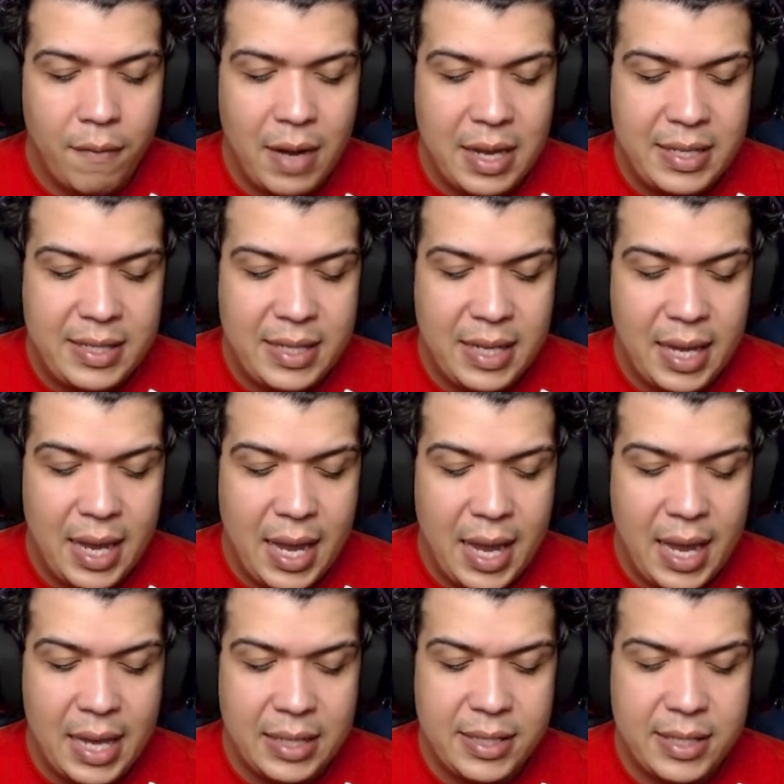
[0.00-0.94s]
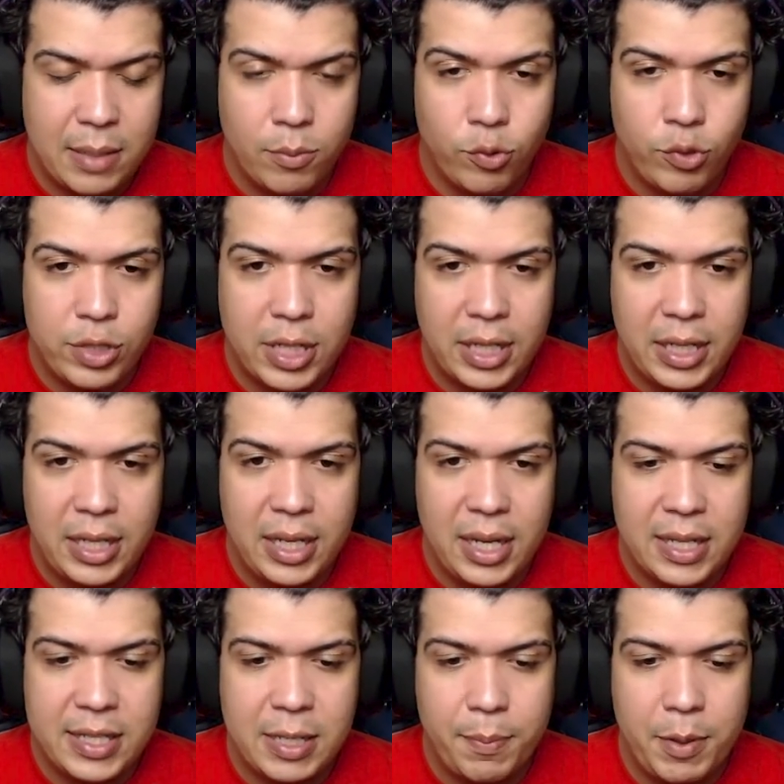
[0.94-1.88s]
Vai ser essa música
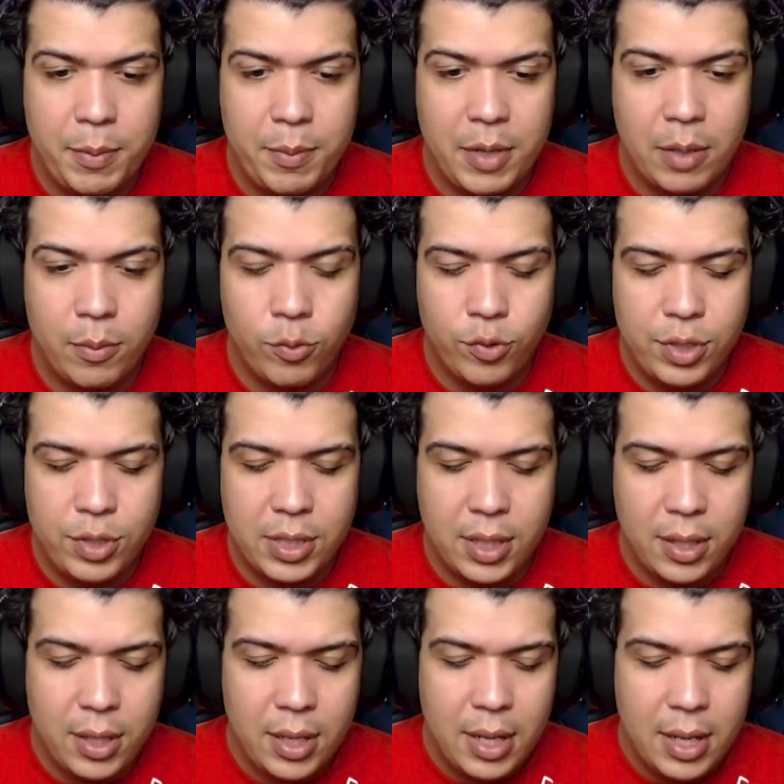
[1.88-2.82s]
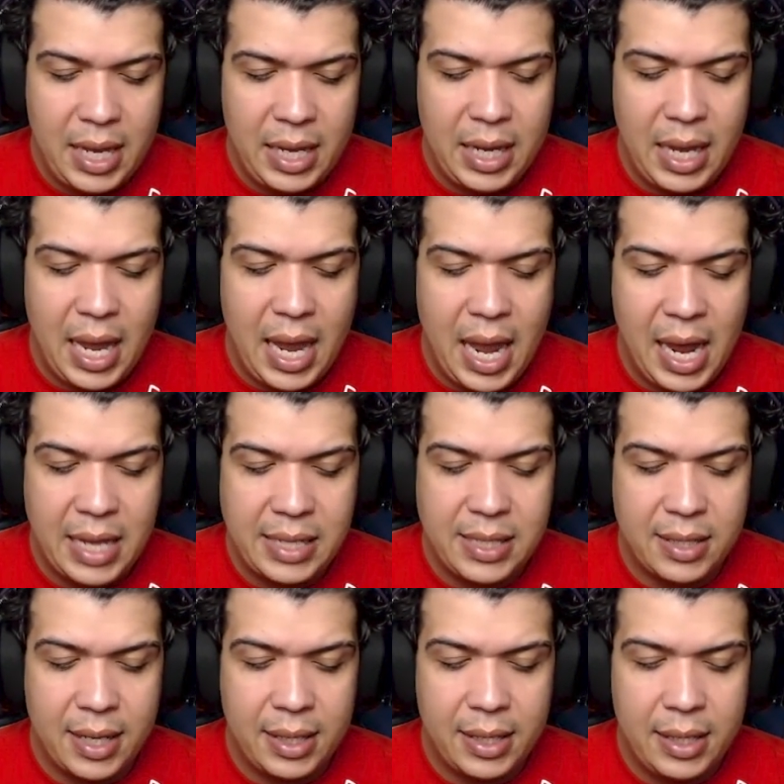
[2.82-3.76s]
aqui, essa primeira música. Tem
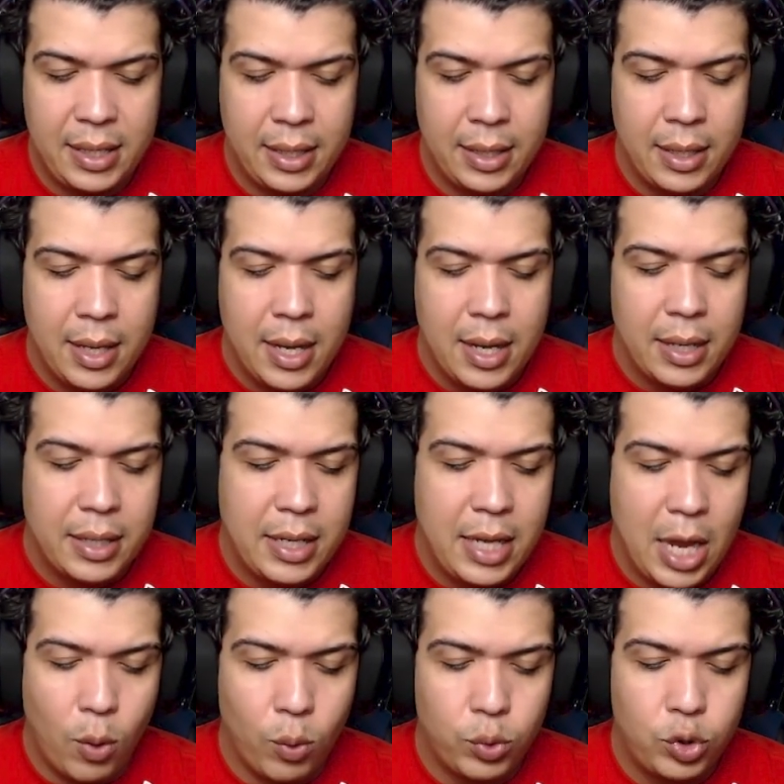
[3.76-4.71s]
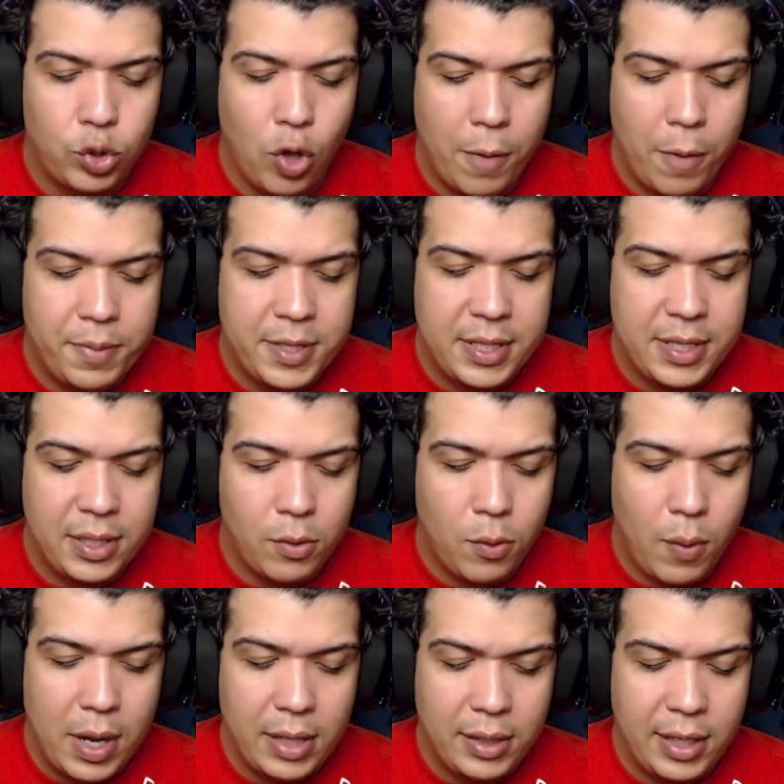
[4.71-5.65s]
essa daqui, que é o Top
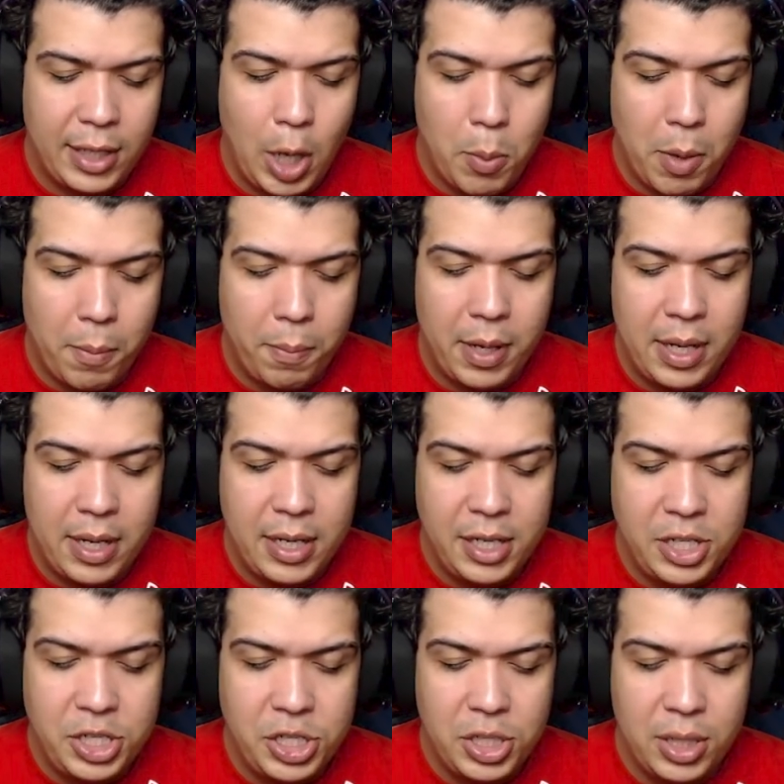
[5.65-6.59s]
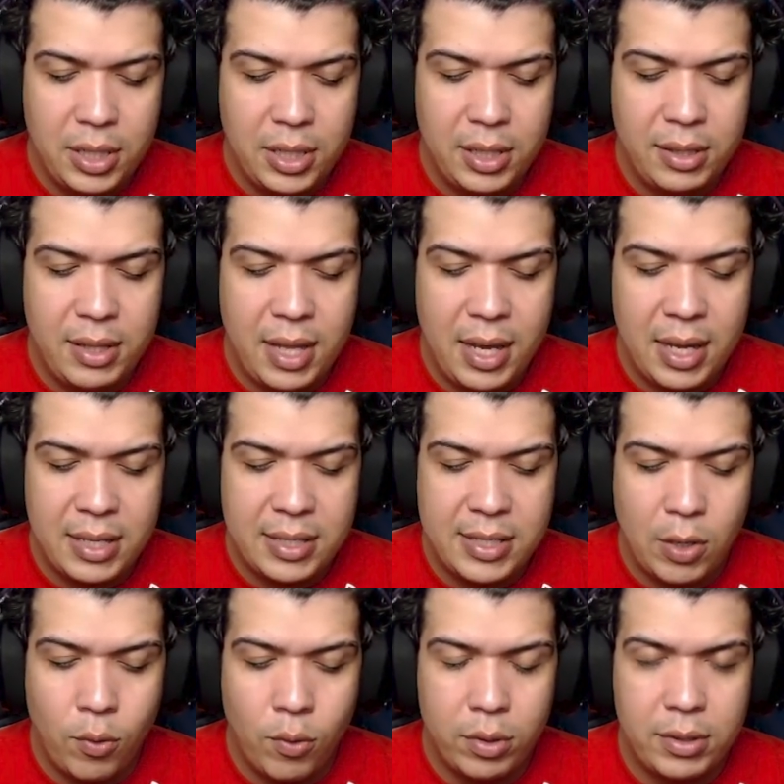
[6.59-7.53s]
50, que é uma playlist, e tem
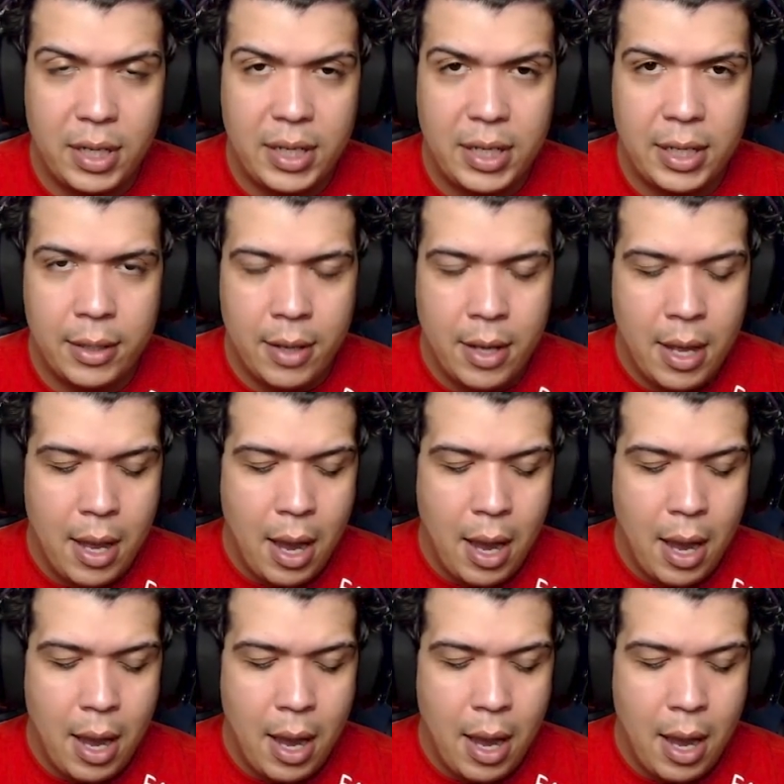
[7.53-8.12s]
essa outra aqui.